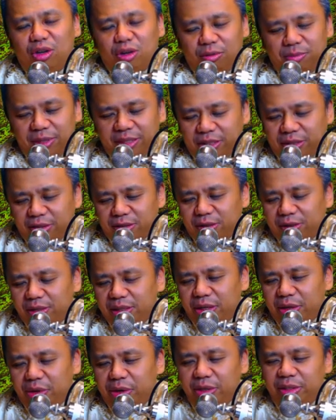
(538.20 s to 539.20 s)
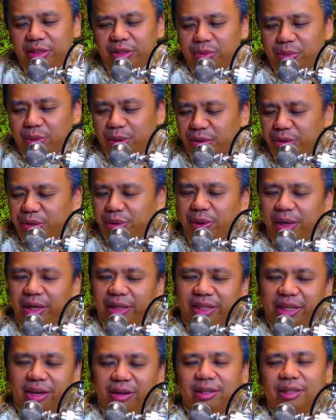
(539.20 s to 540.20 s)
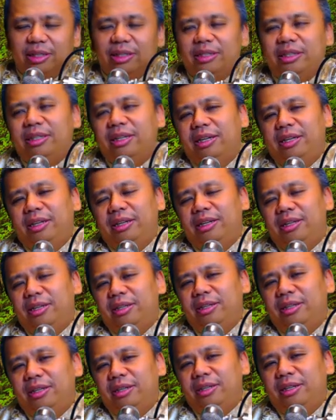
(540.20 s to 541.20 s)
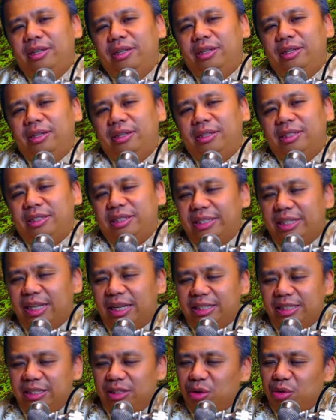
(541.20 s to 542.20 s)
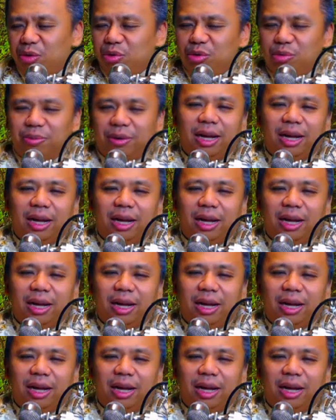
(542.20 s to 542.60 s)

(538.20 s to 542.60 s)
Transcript: 我们小时候可能因为玩具坏掉了，实在是痛苦不